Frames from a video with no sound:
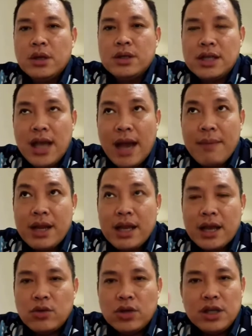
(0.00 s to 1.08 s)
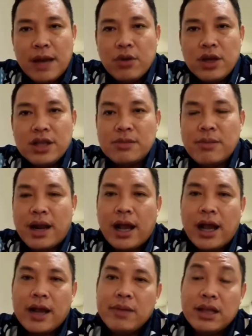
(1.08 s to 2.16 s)
Jadi Amerika itu tidak mungkin
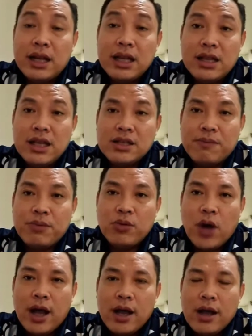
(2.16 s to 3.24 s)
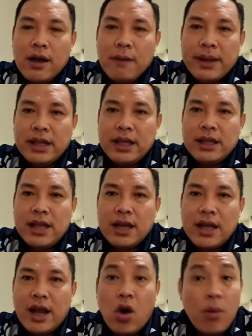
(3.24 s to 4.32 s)
sembarangan meneliti sebuah
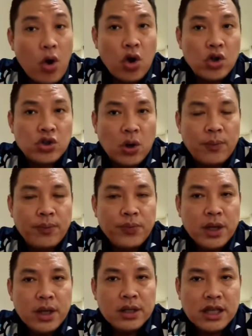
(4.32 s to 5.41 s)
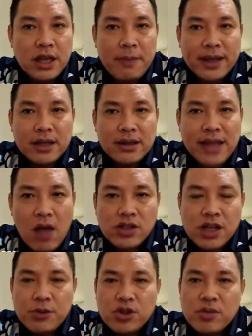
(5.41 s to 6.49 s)
penelitian yang omong kosong. Jadi pada tahun
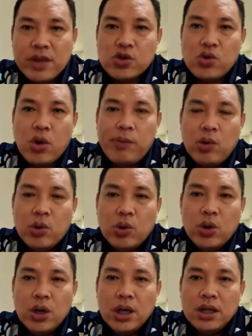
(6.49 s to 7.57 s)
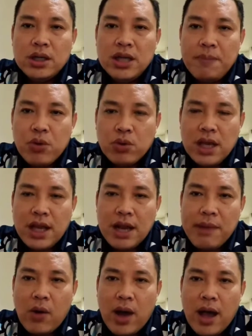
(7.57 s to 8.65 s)
1920 dibuktikan
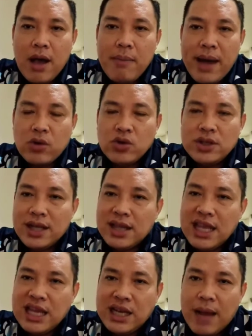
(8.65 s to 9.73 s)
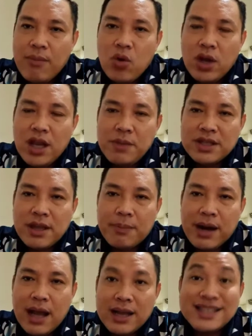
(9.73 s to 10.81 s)
bahwa manusia tidak mungkin bisa
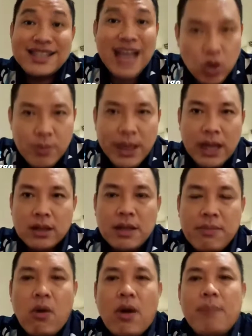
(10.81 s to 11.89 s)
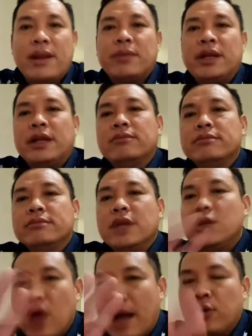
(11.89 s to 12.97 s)
berlari satu mil di bawah empat menit.
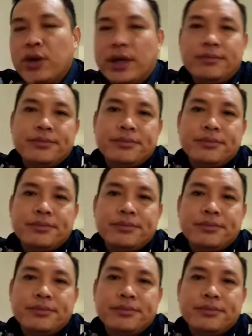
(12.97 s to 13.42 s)
Itu nggak mungkin.